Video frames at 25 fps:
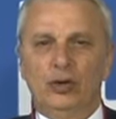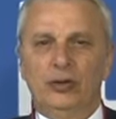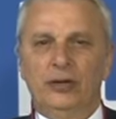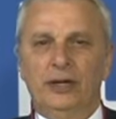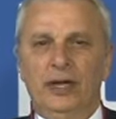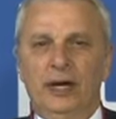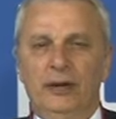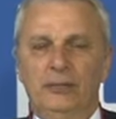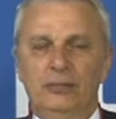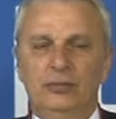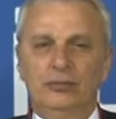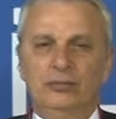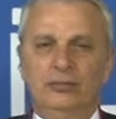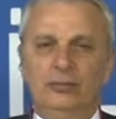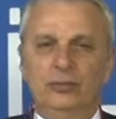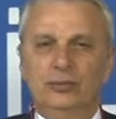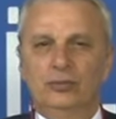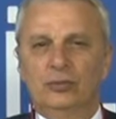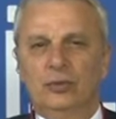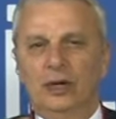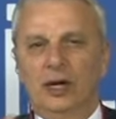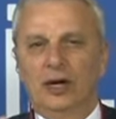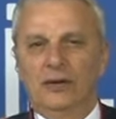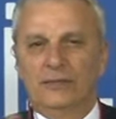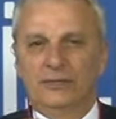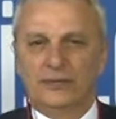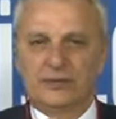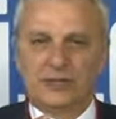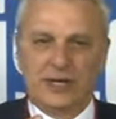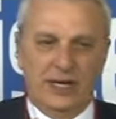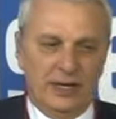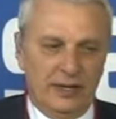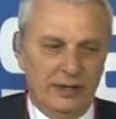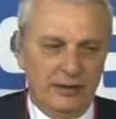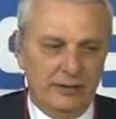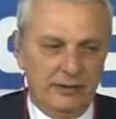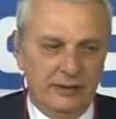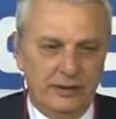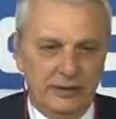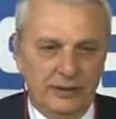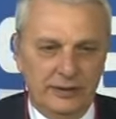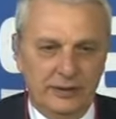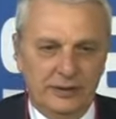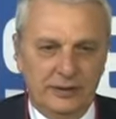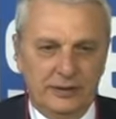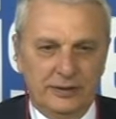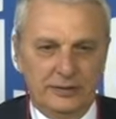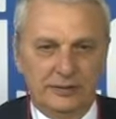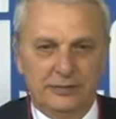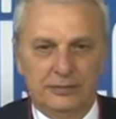ya bu, bu hafıza e,
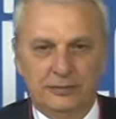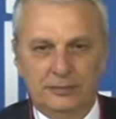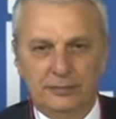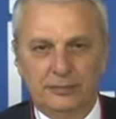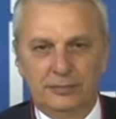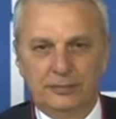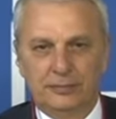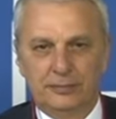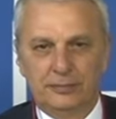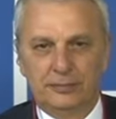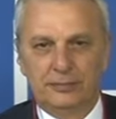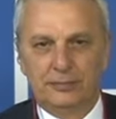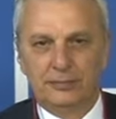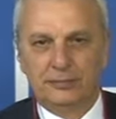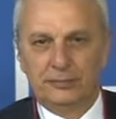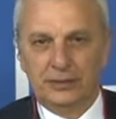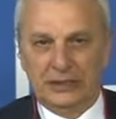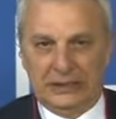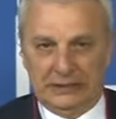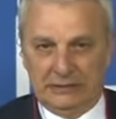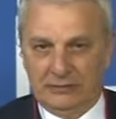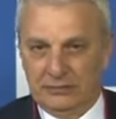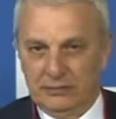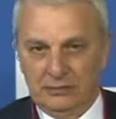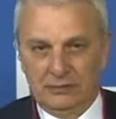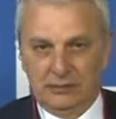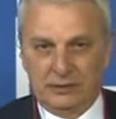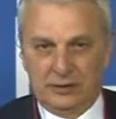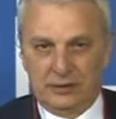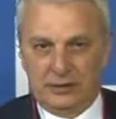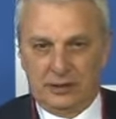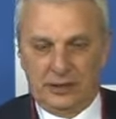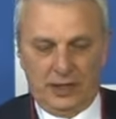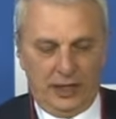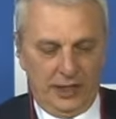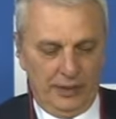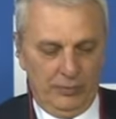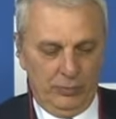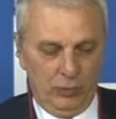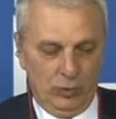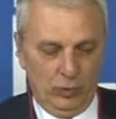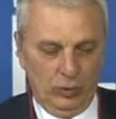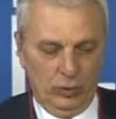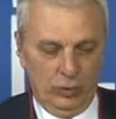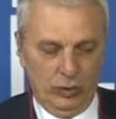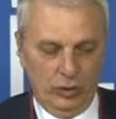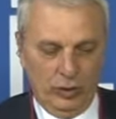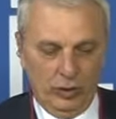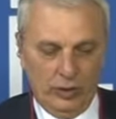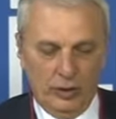mı kaybı
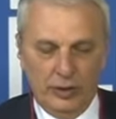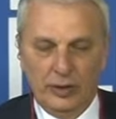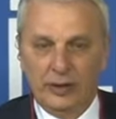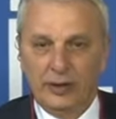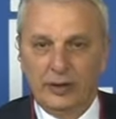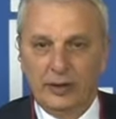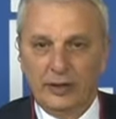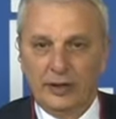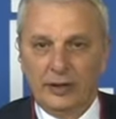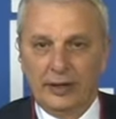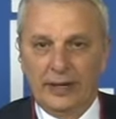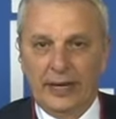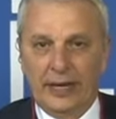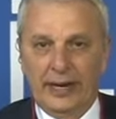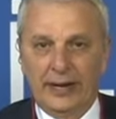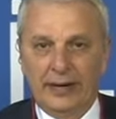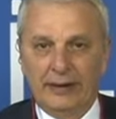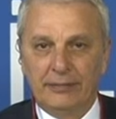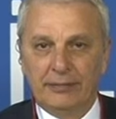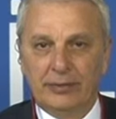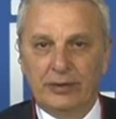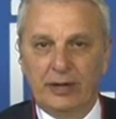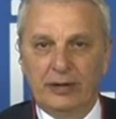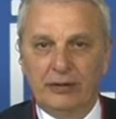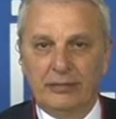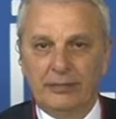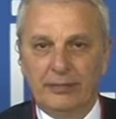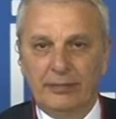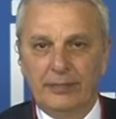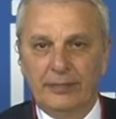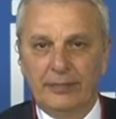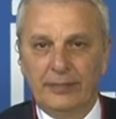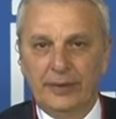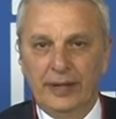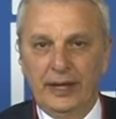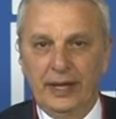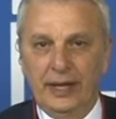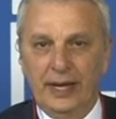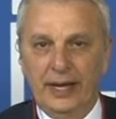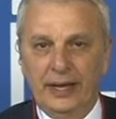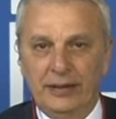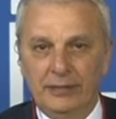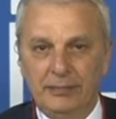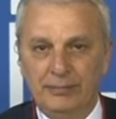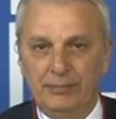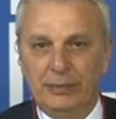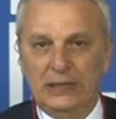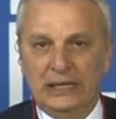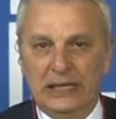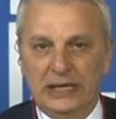oluyor? Yani
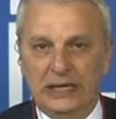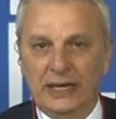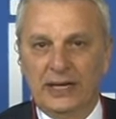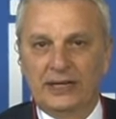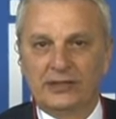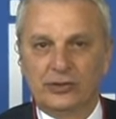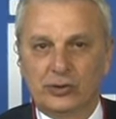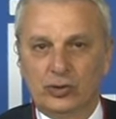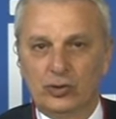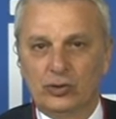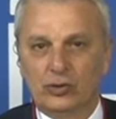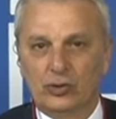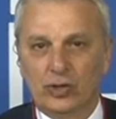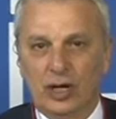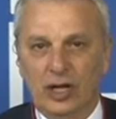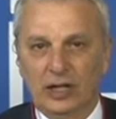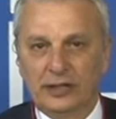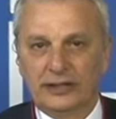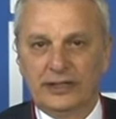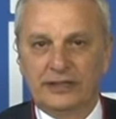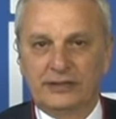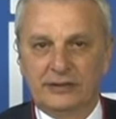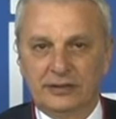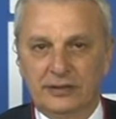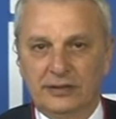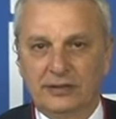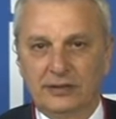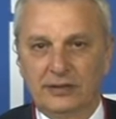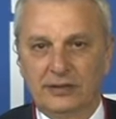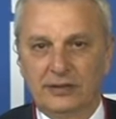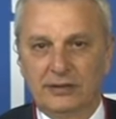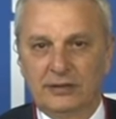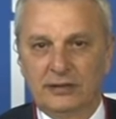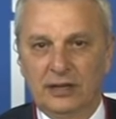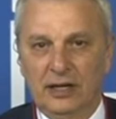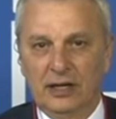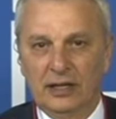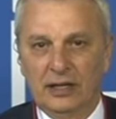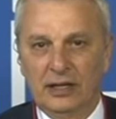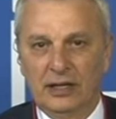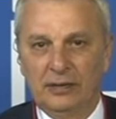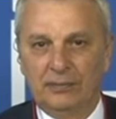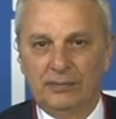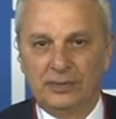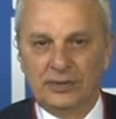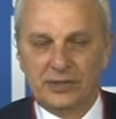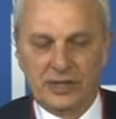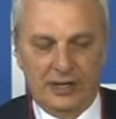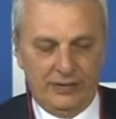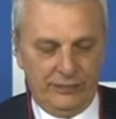en bilinen sözü aldatıldık Allah
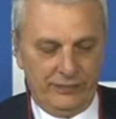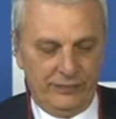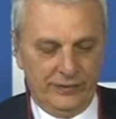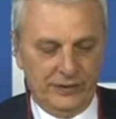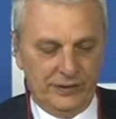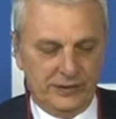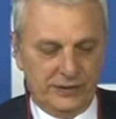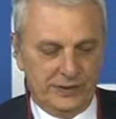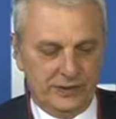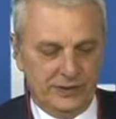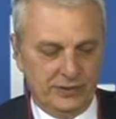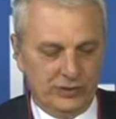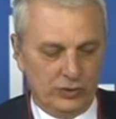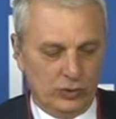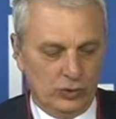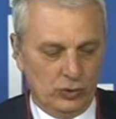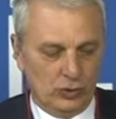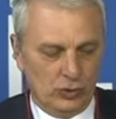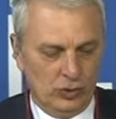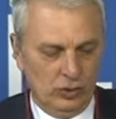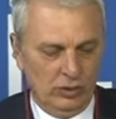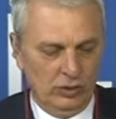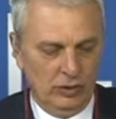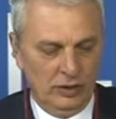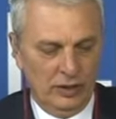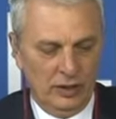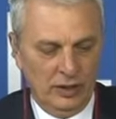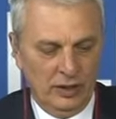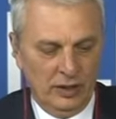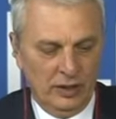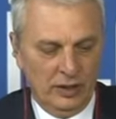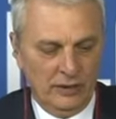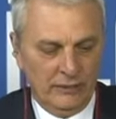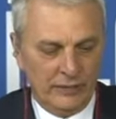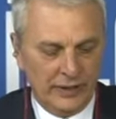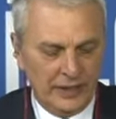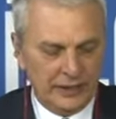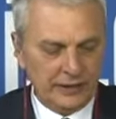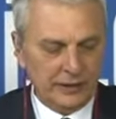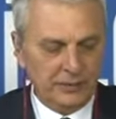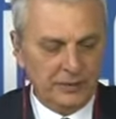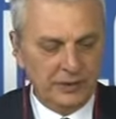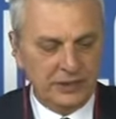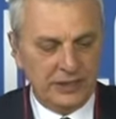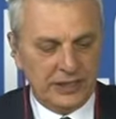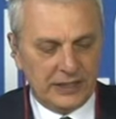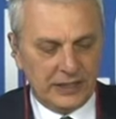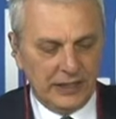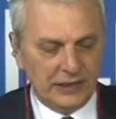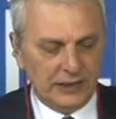bizi affetsin sözü. Fakat tabii
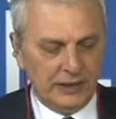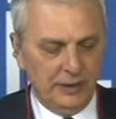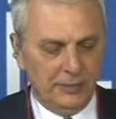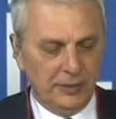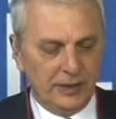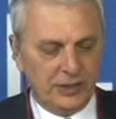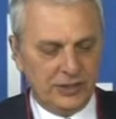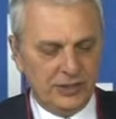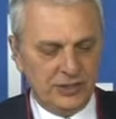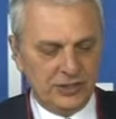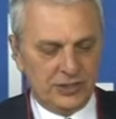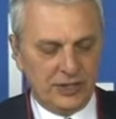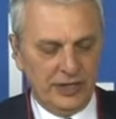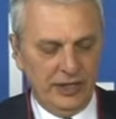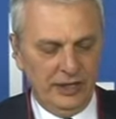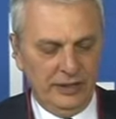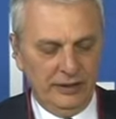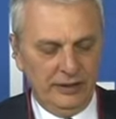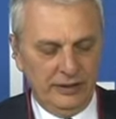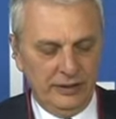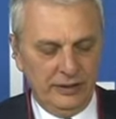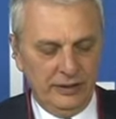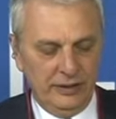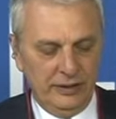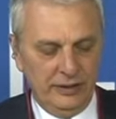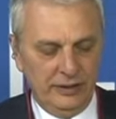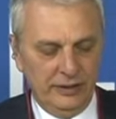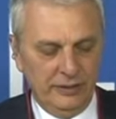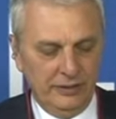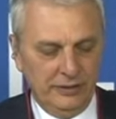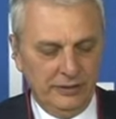dikkatle bakınca e,